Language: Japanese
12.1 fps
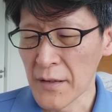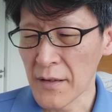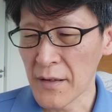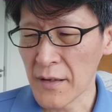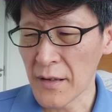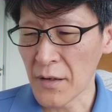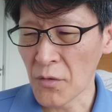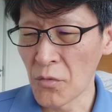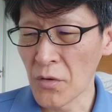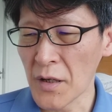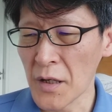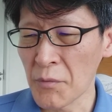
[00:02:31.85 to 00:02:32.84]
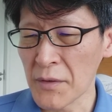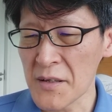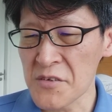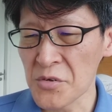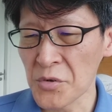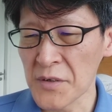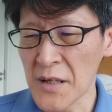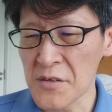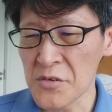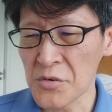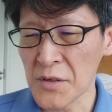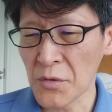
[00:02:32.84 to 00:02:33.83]
えー、今回私の
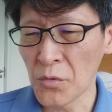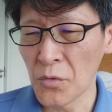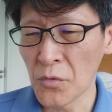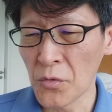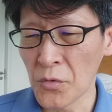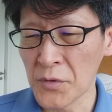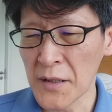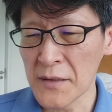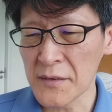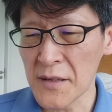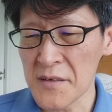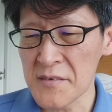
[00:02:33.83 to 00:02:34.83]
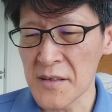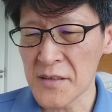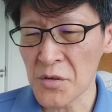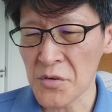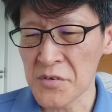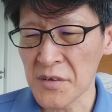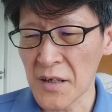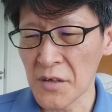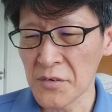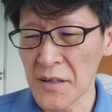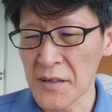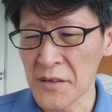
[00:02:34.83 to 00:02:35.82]
男女と混合団体戦での失
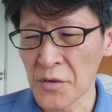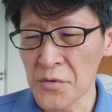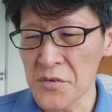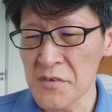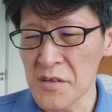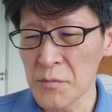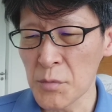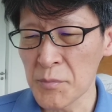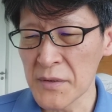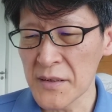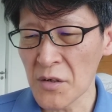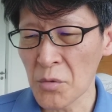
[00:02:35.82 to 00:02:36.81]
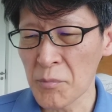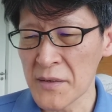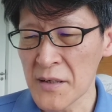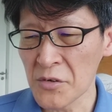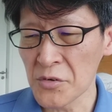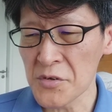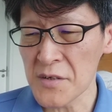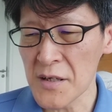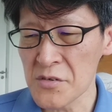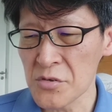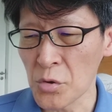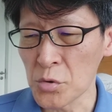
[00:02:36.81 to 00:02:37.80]
格で日本チームみんなのメダルの
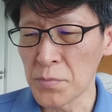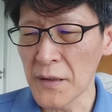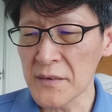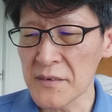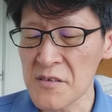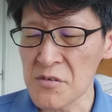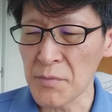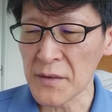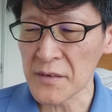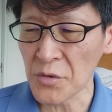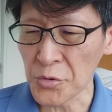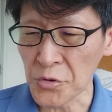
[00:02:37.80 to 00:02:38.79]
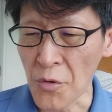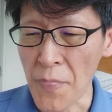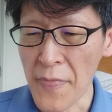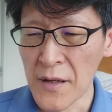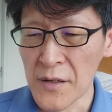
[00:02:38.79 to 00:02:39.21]
チャンスを奪ってしまったこと